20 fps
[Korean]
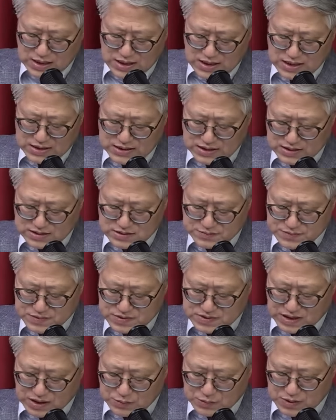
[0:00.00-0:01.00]
해당
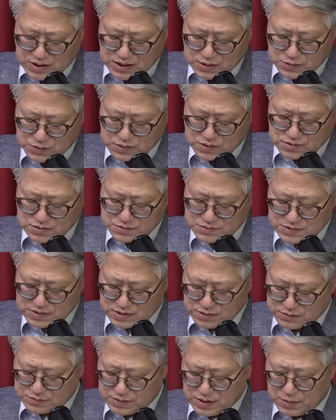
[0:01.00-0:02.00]
금융사고를 알고도
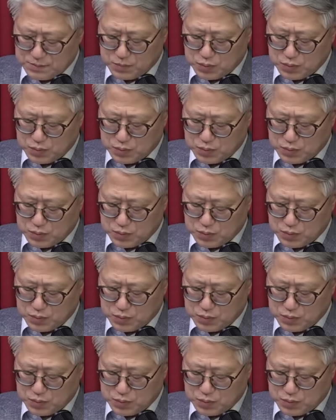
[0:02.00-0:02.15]
금융당국에